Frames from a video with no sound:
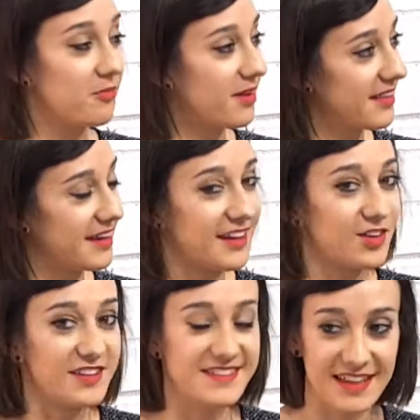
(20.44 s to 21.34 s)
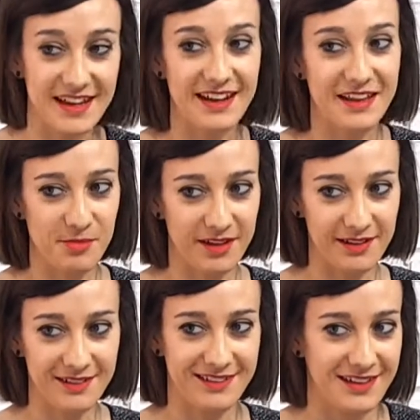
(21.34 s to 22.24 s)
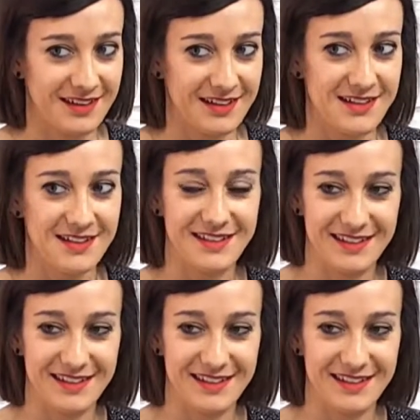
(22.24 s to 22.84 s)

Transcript: Madre, con esta calima Hoy